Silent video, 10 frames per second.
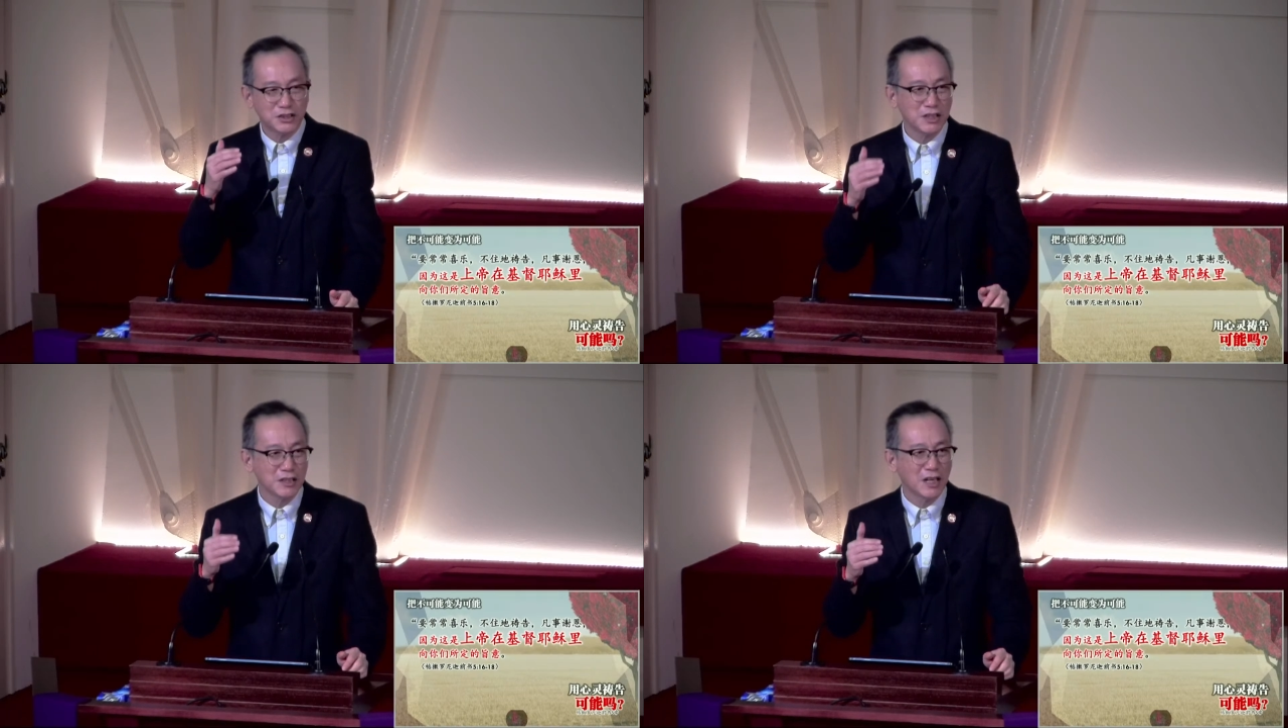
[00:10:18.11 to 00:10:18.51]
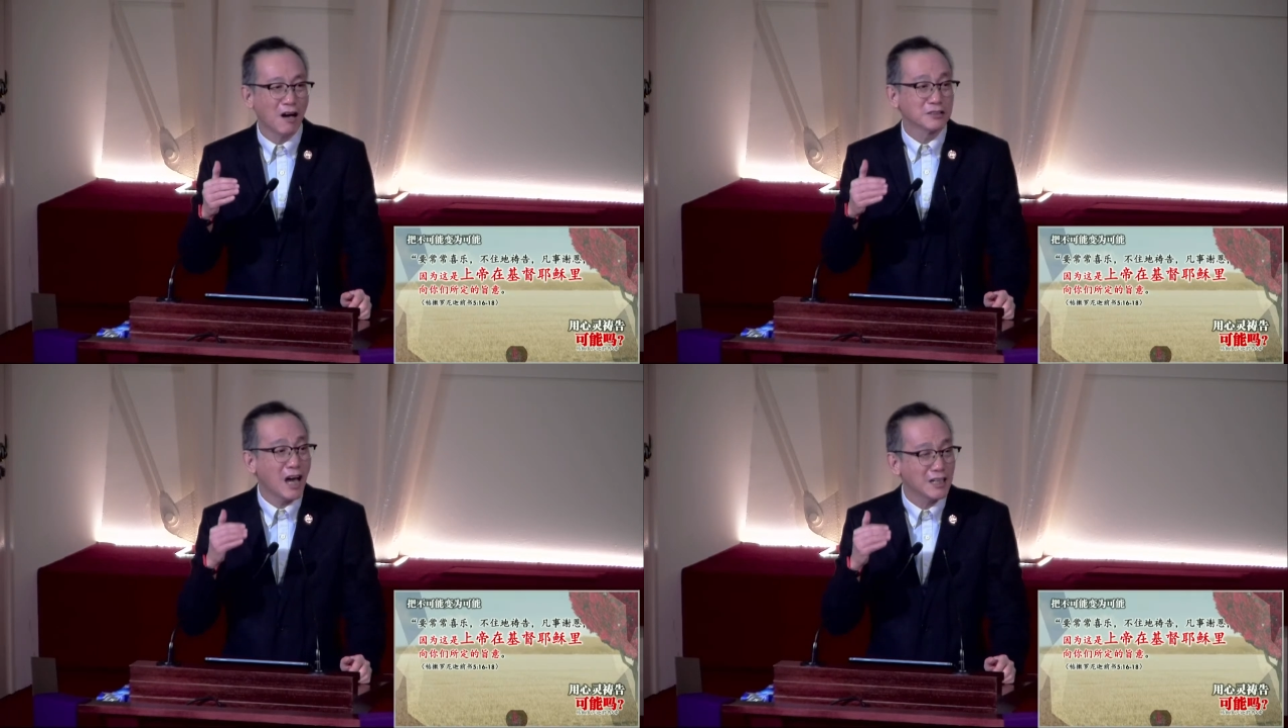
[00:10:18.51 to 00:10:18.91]
信
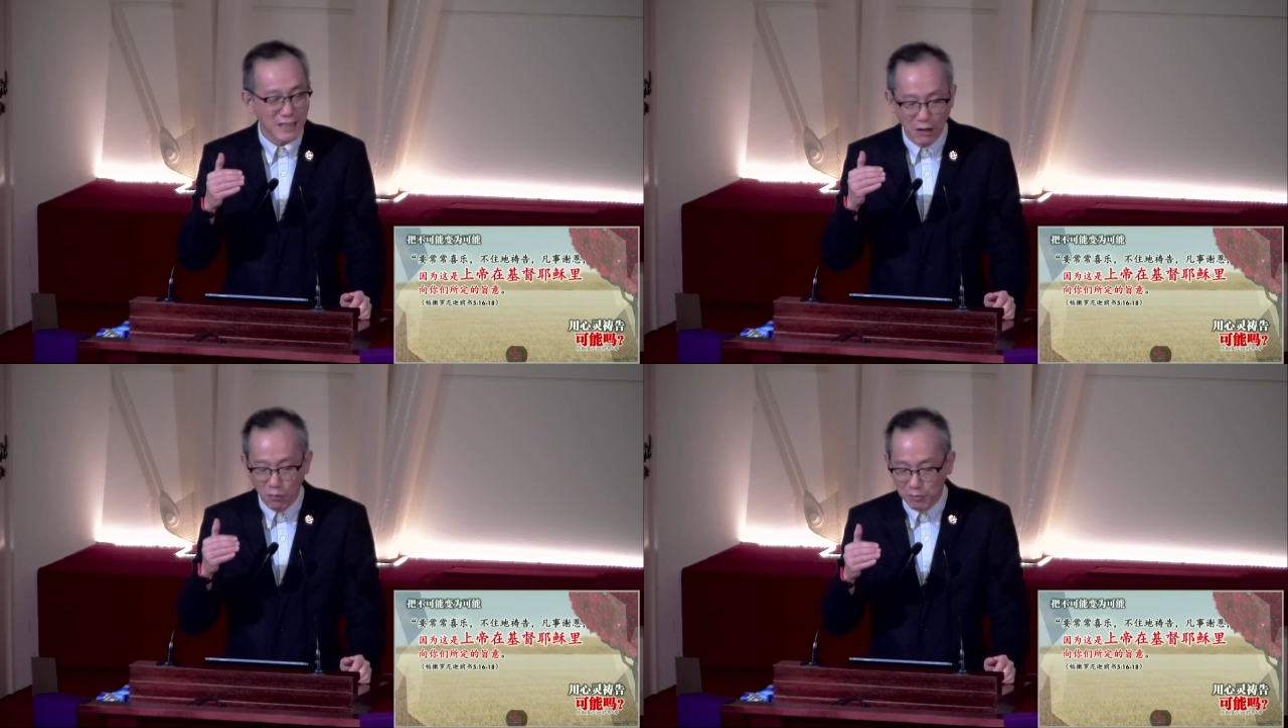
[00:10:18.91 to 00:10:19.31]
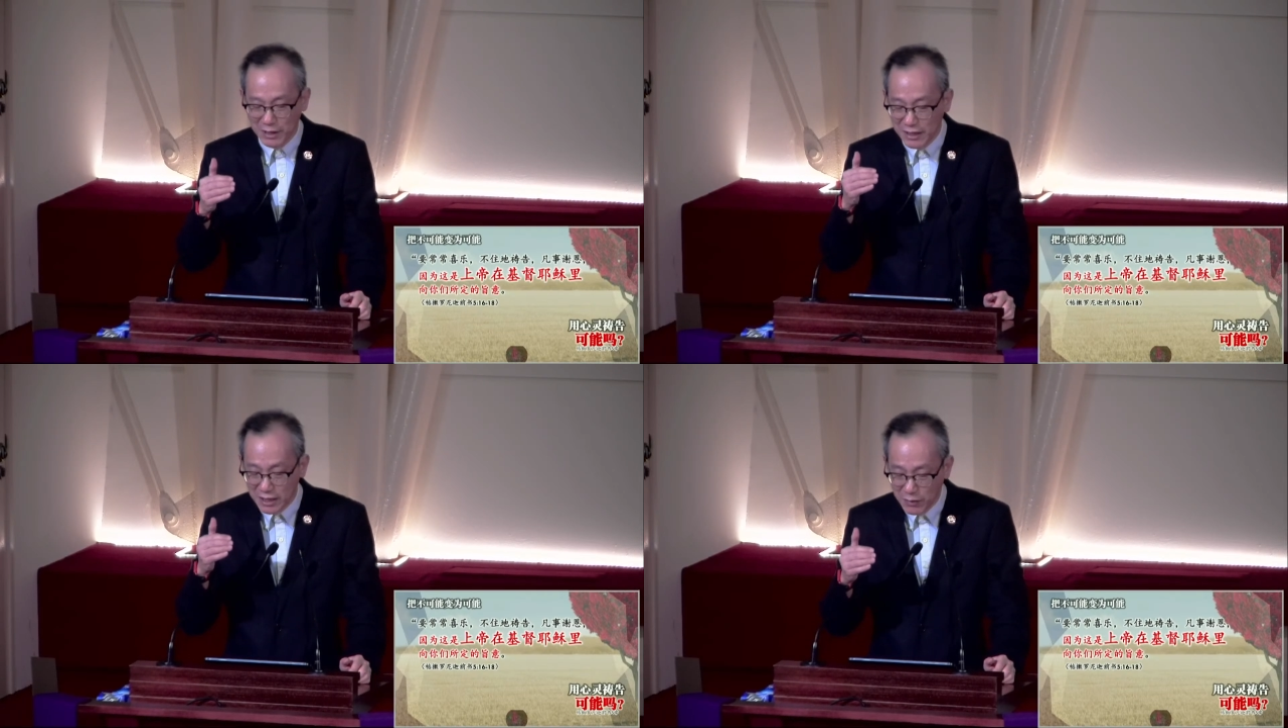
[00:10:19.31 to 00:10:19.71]
告他在
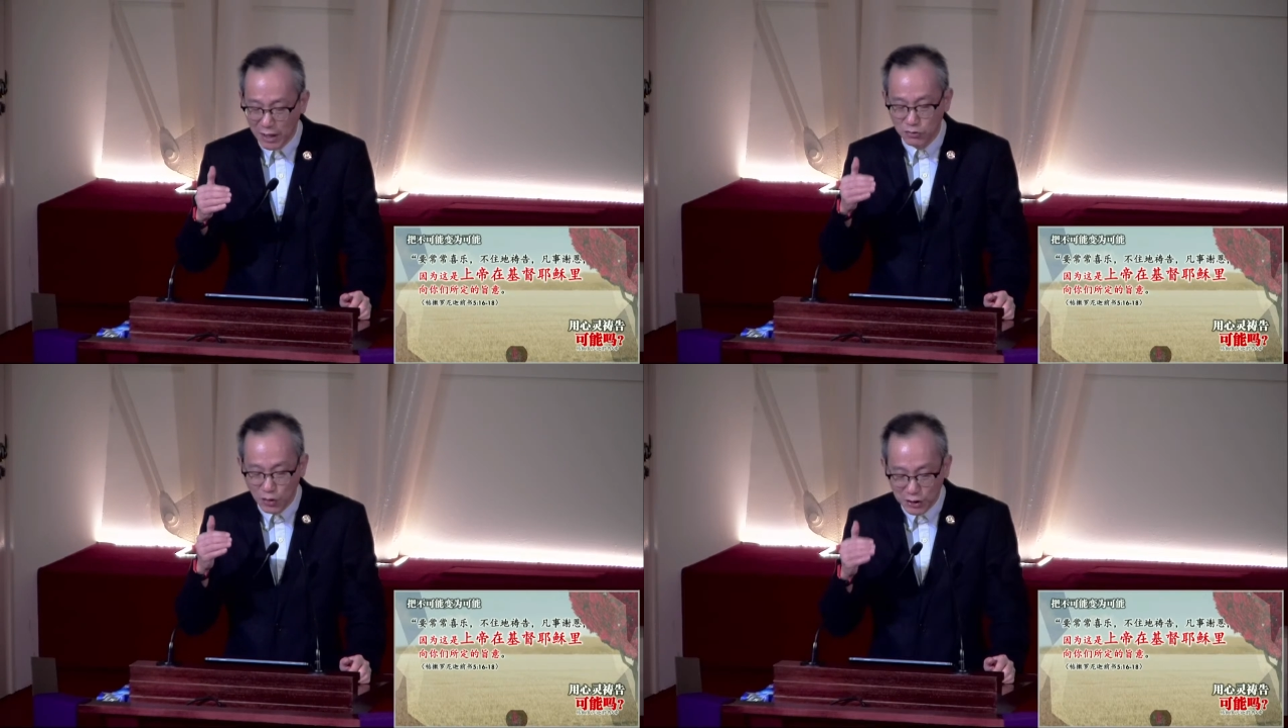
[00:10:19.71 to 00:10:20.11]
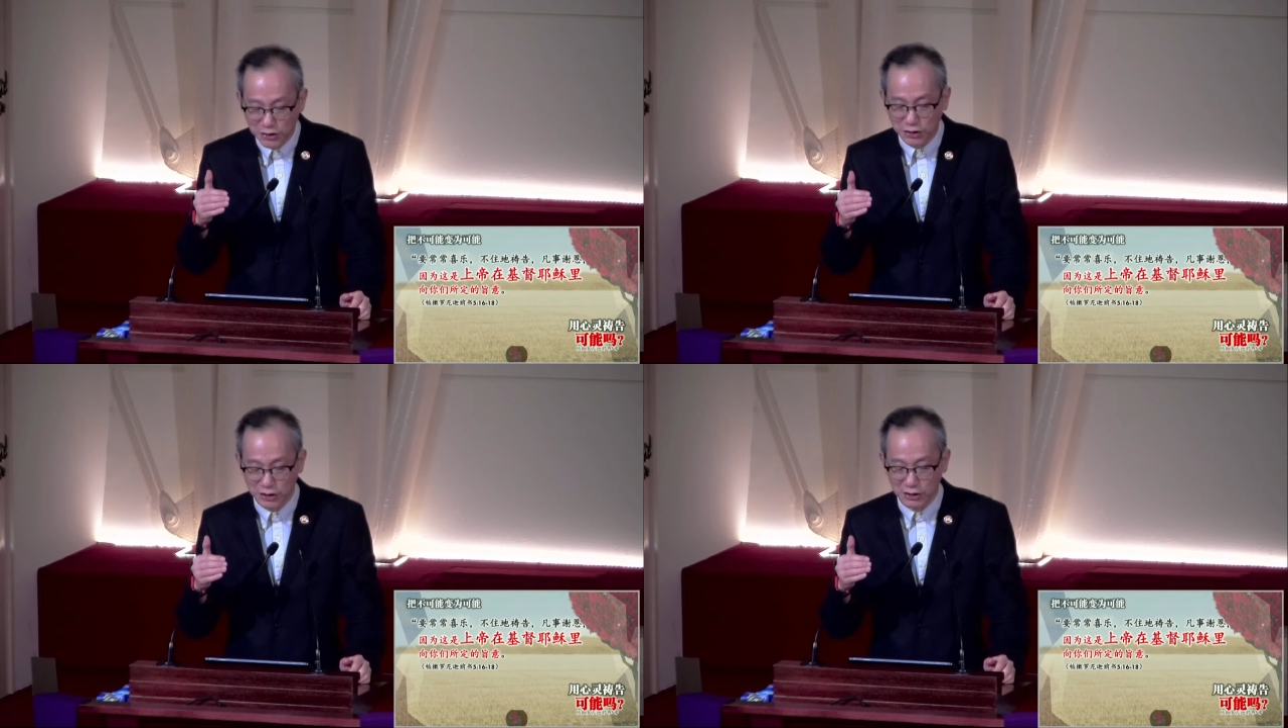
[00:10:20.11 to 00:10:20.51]
我们里面
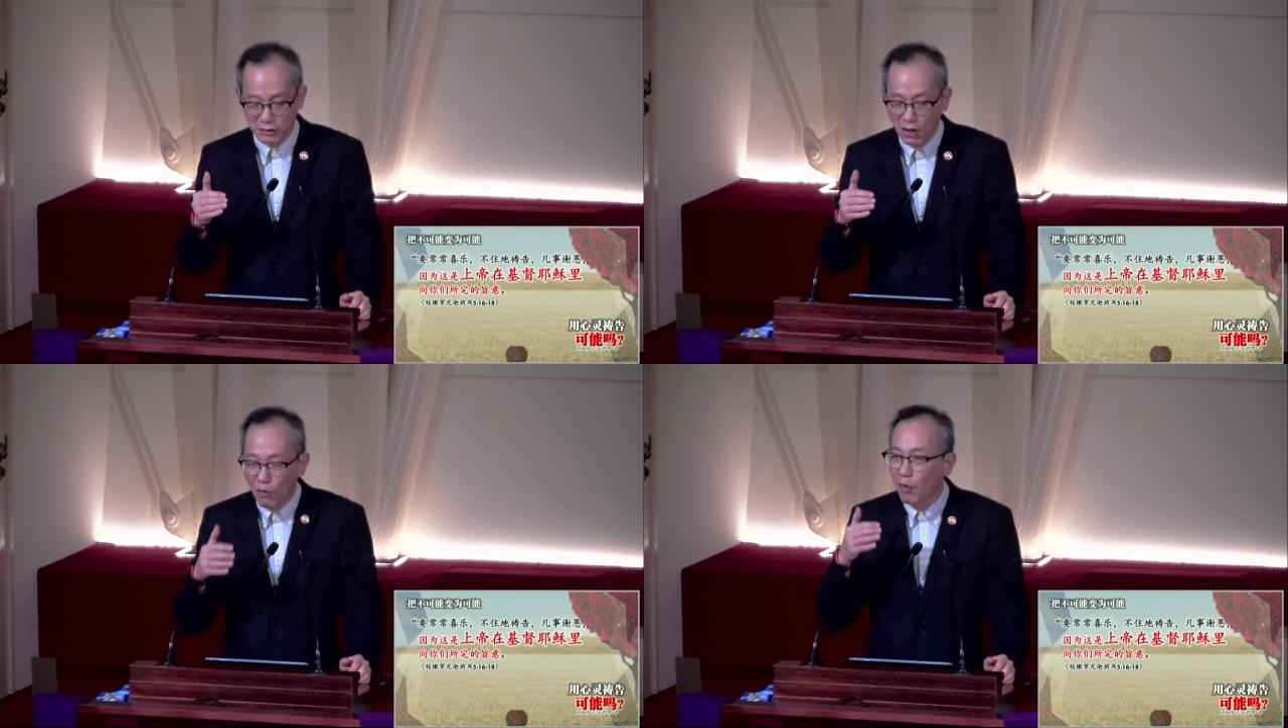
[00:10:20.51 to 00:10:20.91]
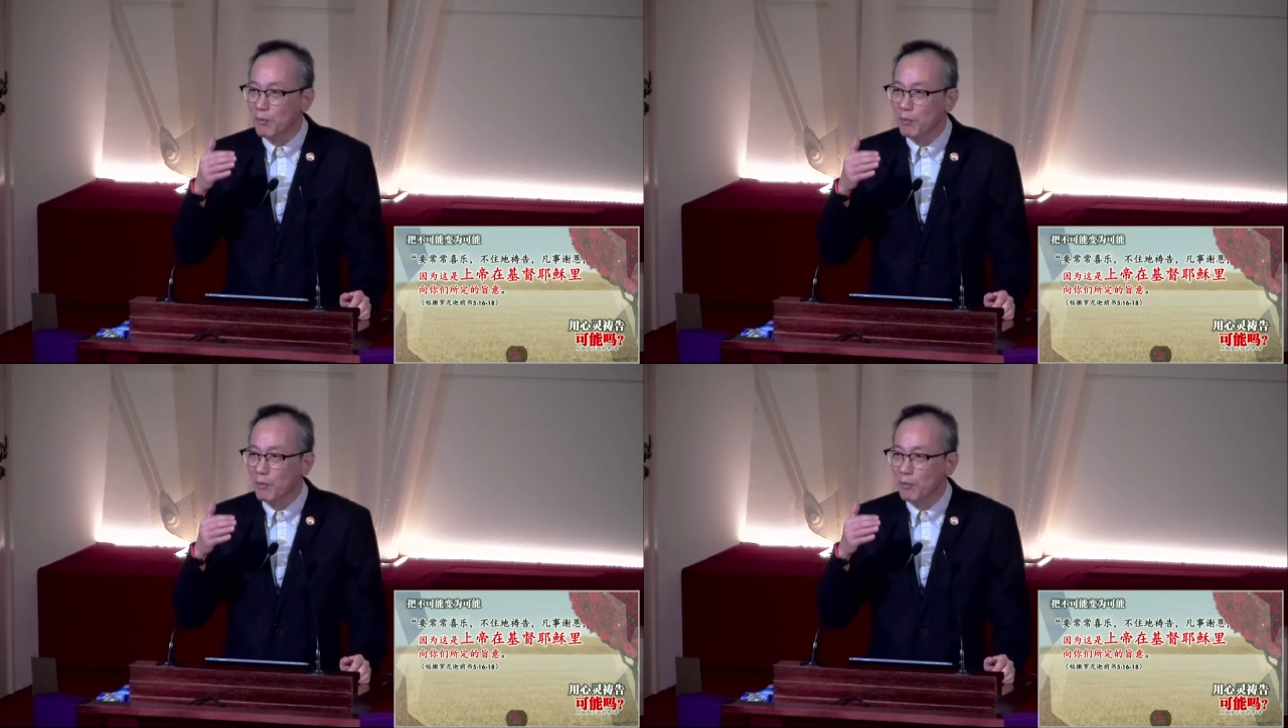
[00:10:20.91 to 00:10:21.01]
运行，